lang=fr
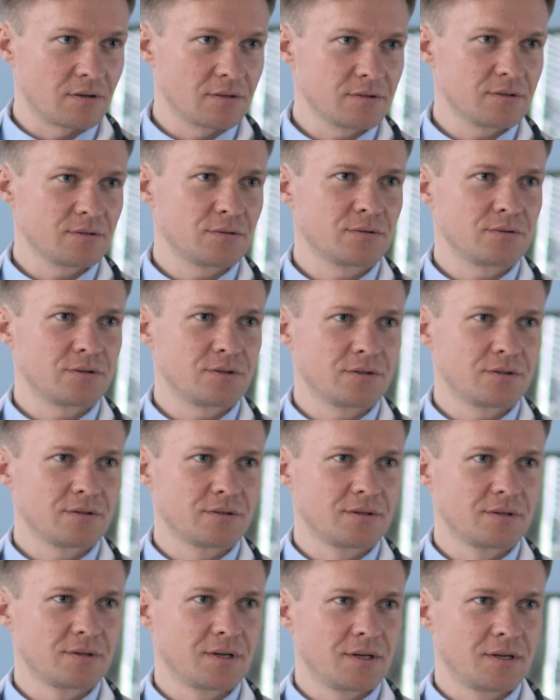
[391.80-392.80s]
rythme où sa
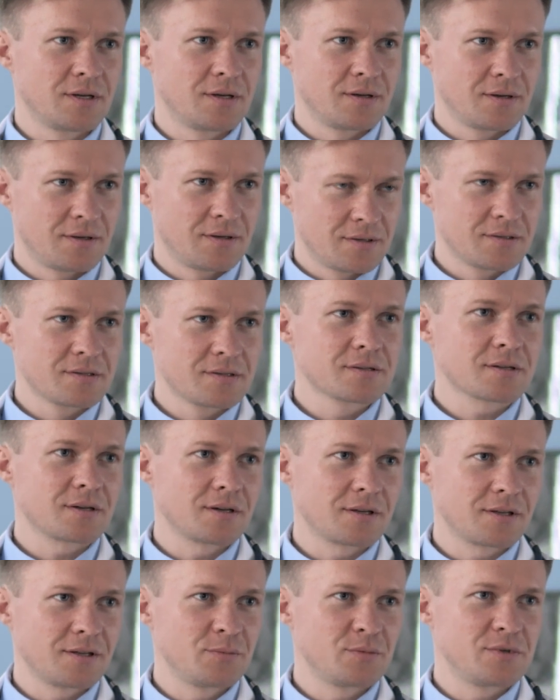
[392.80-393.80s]
santé se détériorait,
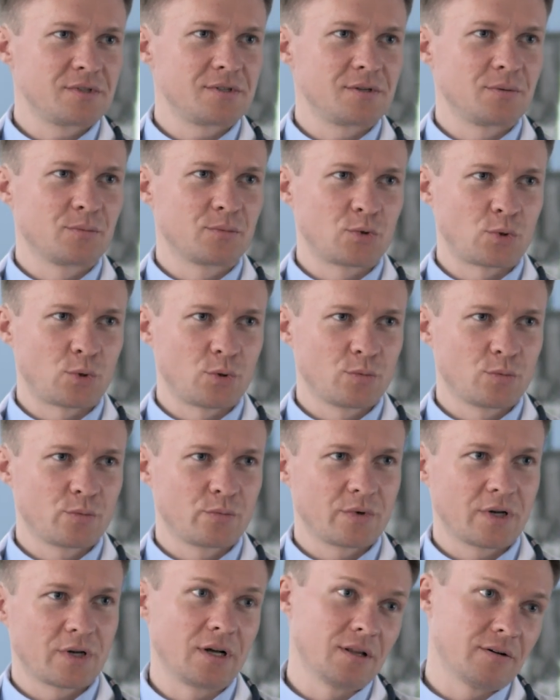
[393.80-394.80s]
il ne lui restait
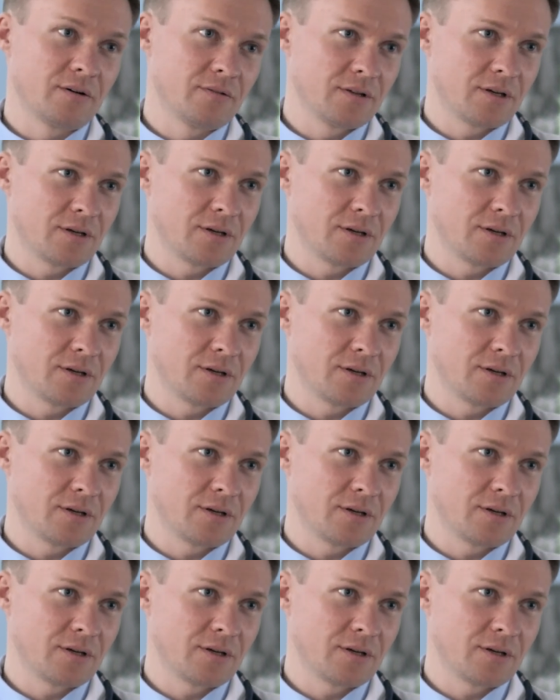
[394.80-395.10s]
plus beaucoup de